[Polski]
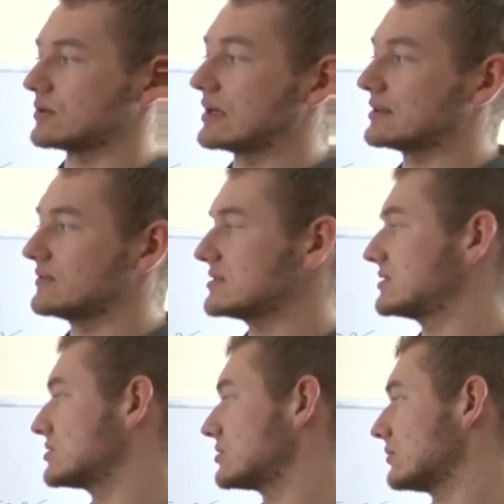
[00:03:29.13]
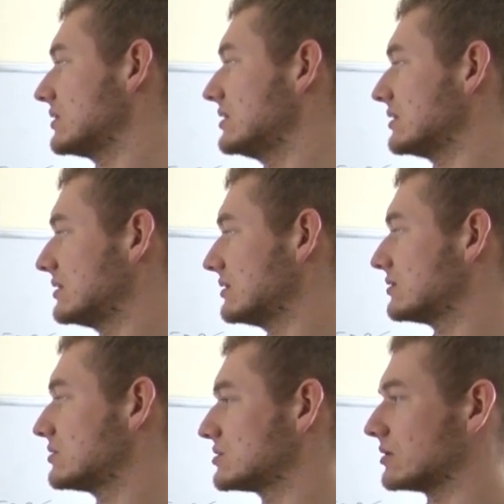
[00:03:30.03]
relatywistyczną i
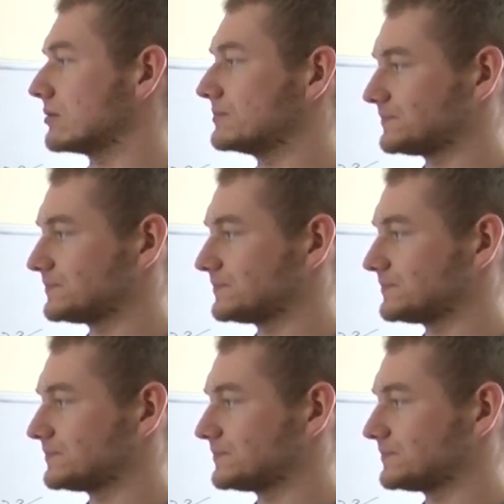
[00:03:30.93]
kinetyczną